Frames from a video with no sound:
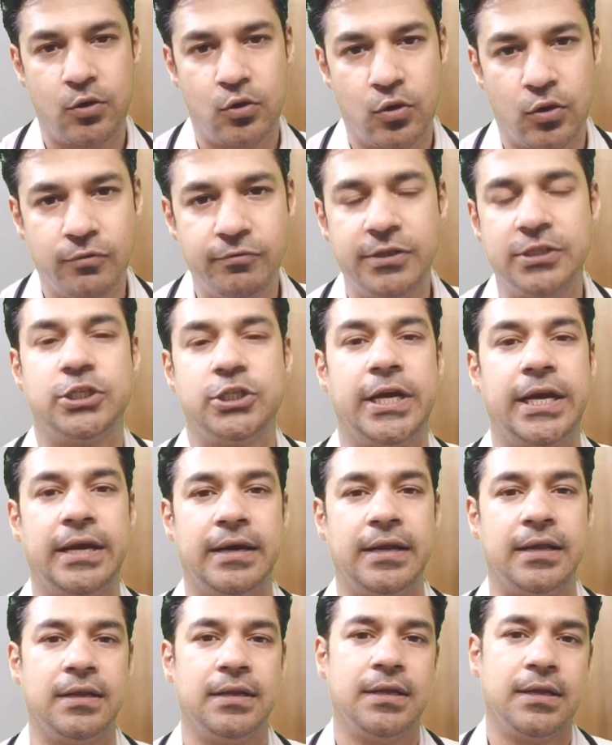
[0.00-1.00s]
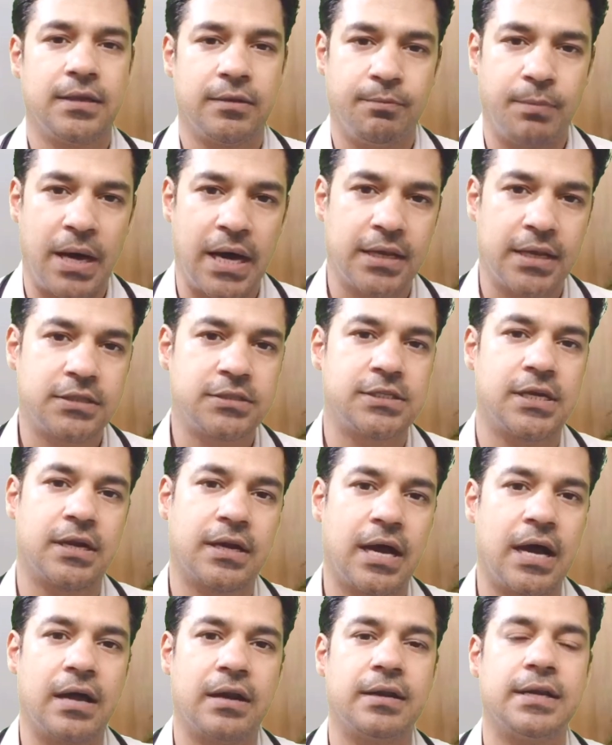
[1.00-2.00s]
कोविशील्ड भारत
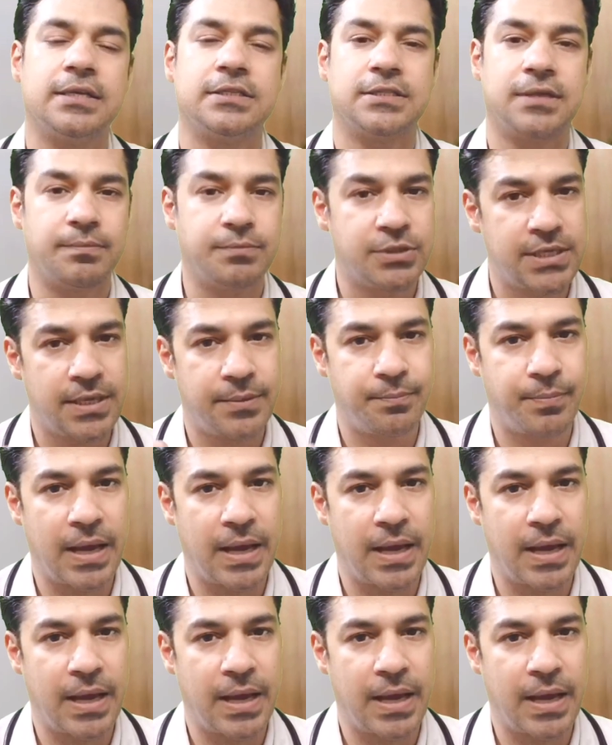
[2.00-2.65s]
सरकार ने सबसे